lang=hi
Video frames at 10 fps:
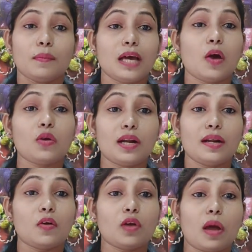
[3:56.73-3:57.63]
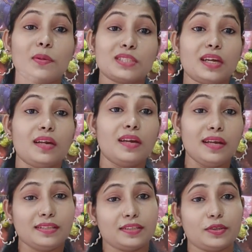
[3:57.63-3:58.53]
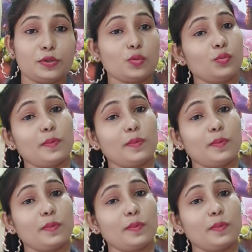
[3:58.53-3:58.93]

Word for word: विदाउट एनी डाउट आप इसे ले सकते हो तो